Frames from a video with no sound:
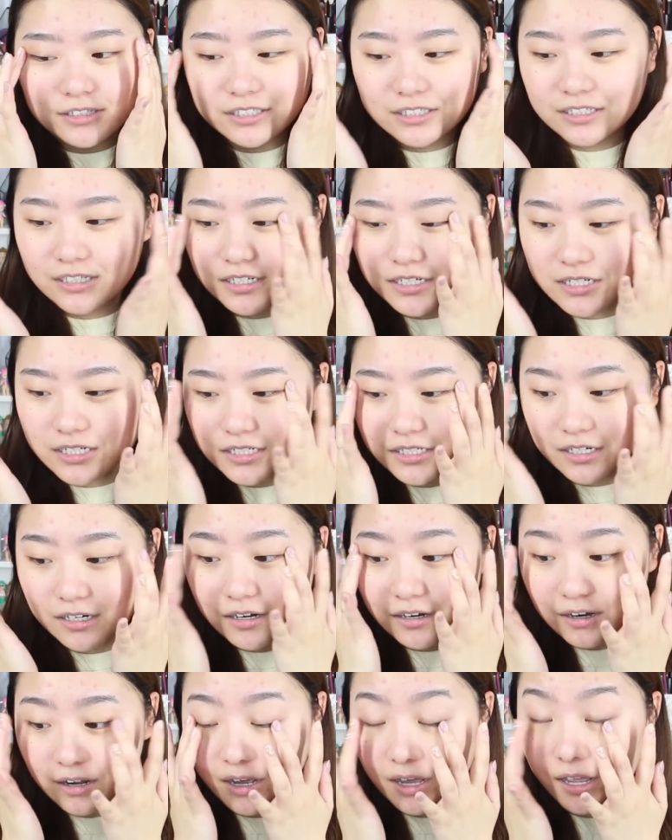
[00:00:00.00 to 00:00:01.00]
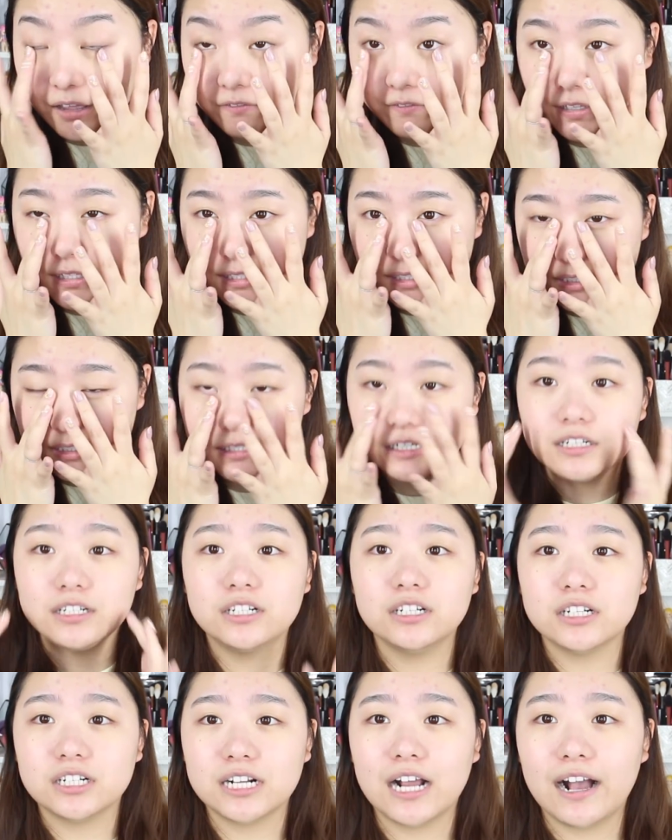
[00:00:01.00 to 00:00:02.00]
真的是哎为自己的
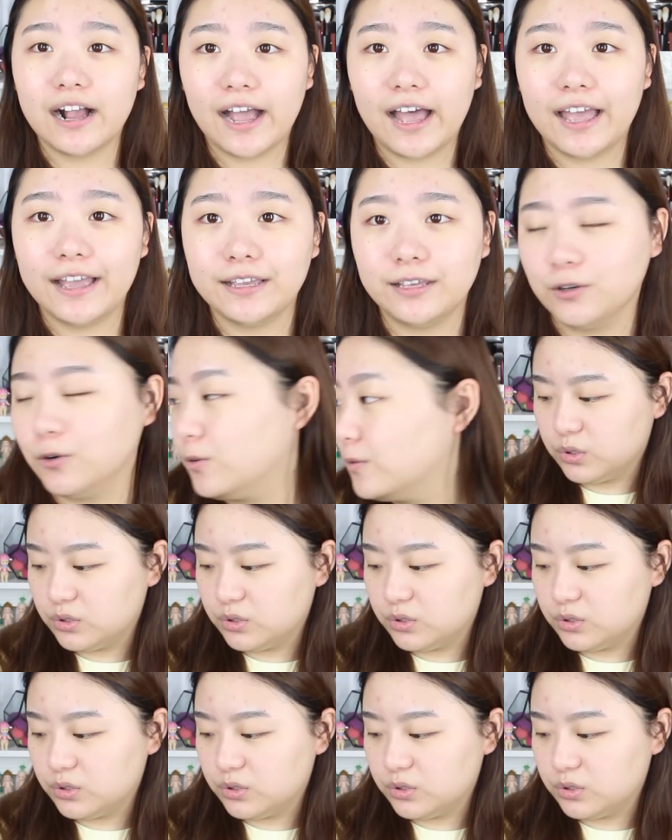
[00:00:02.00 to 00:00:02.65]
智商堪忧，